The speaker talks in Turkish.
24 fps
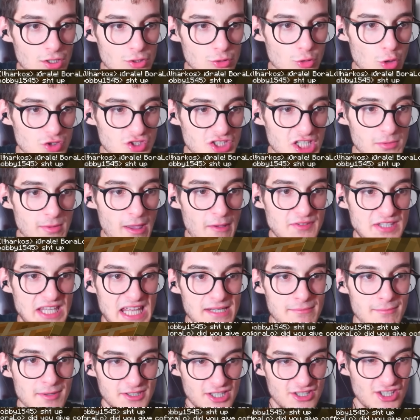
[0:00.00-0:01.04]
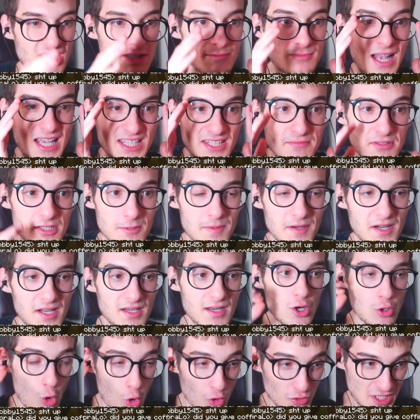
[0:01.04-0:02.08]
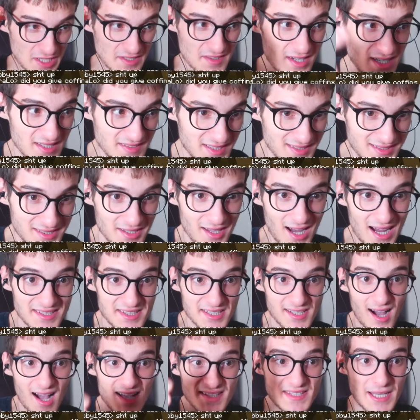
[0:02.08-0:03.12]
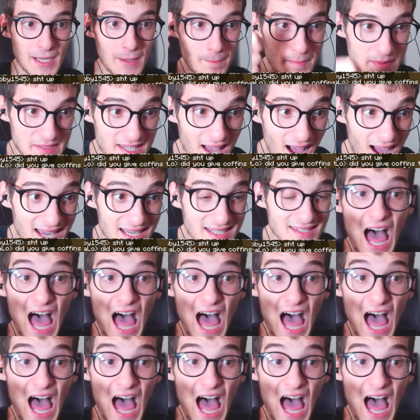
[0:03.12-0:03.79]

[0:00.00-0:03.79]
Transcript: Dostlarım efsane mesaj yazdım. Yazdım ki bakın. Konseyden atıldın. Artık alsan bize ait.